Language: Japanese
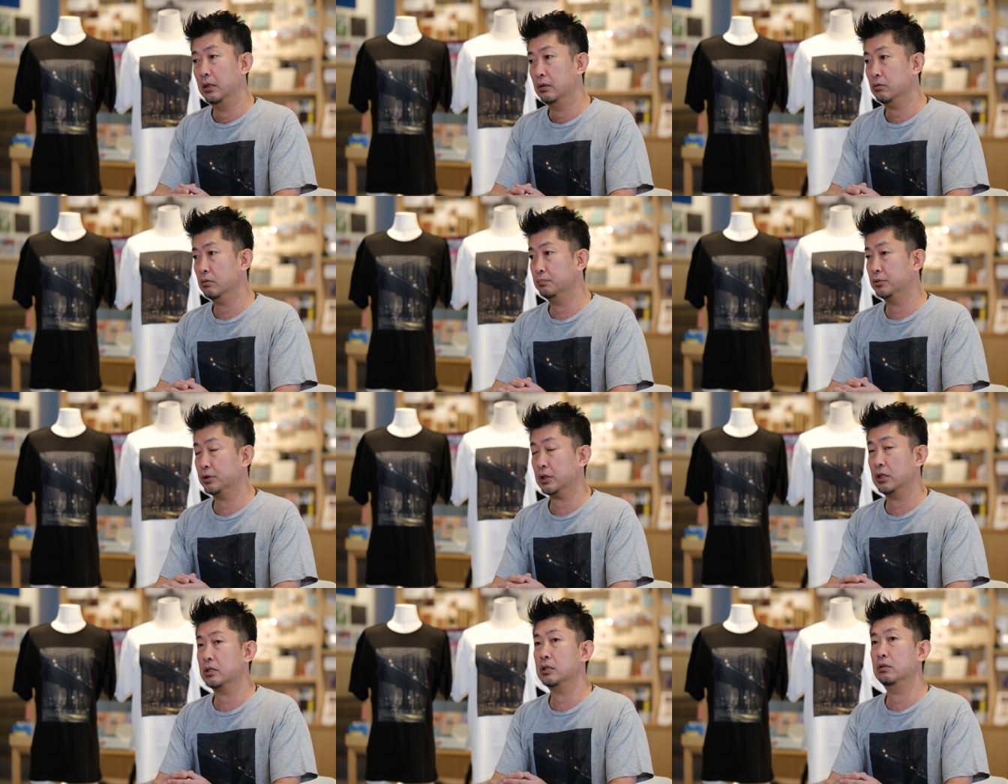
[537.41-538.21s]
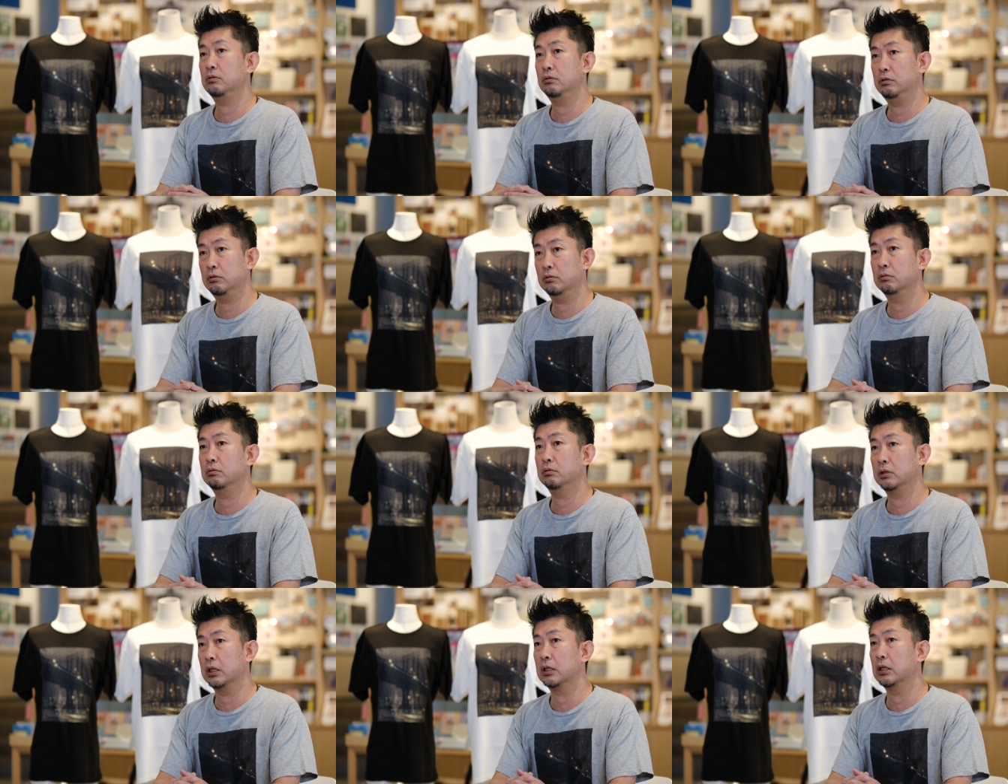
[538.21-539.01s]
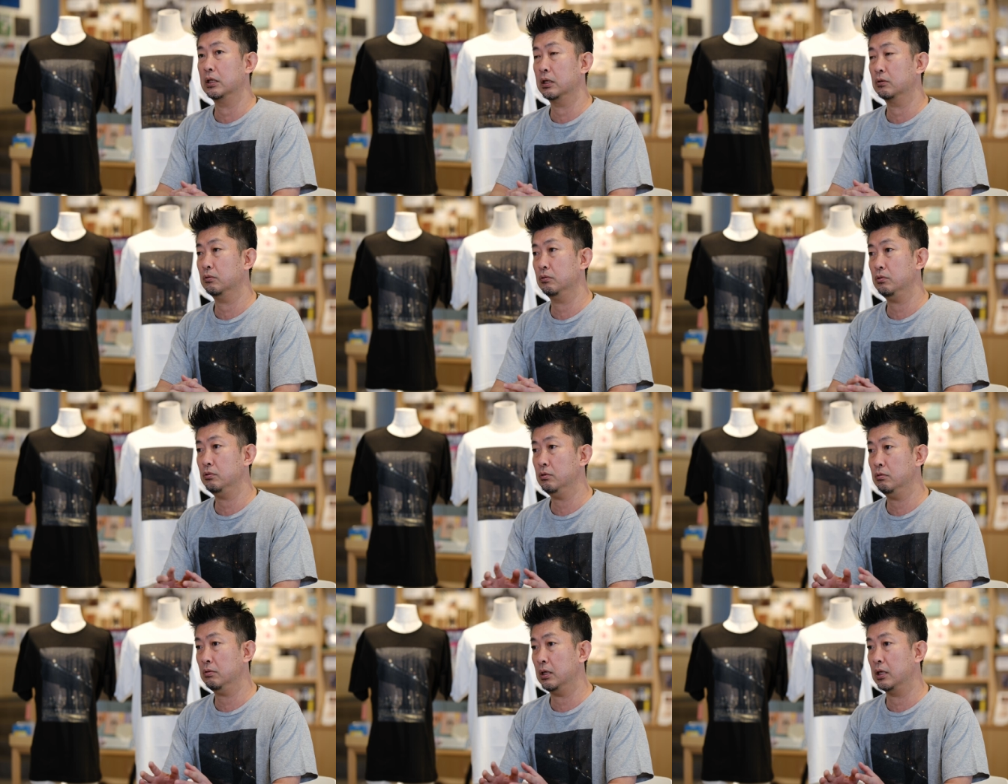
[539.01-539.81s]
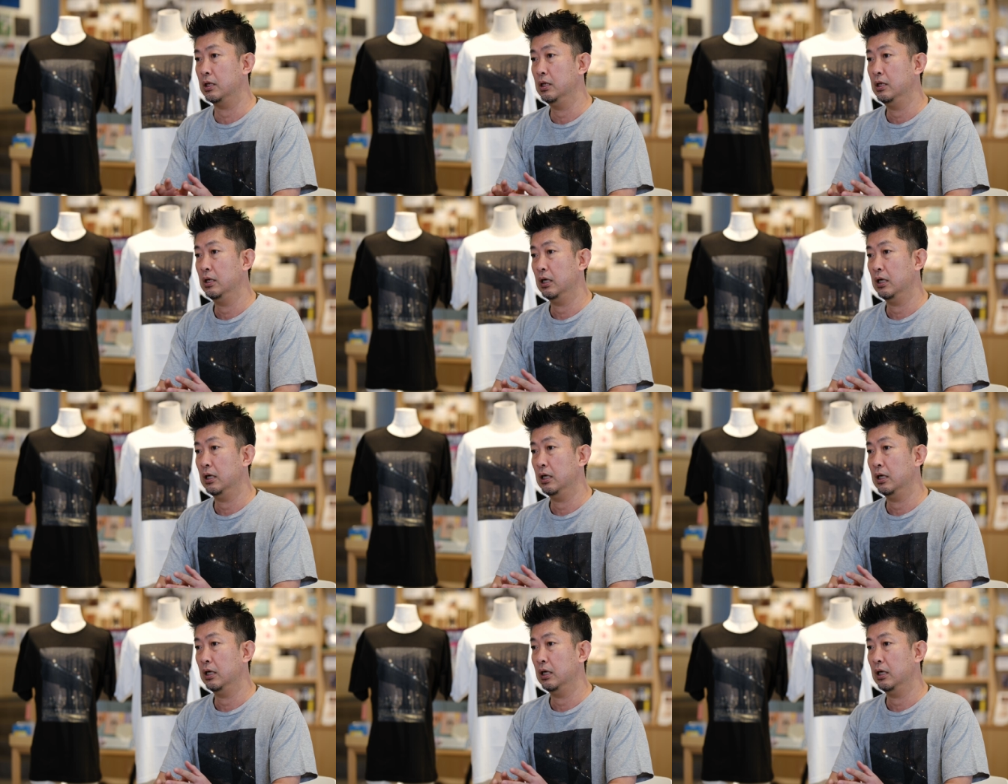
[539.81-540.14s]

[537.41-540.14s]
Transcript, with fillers: ちょっとぶつかっちゃう色だからこういう色は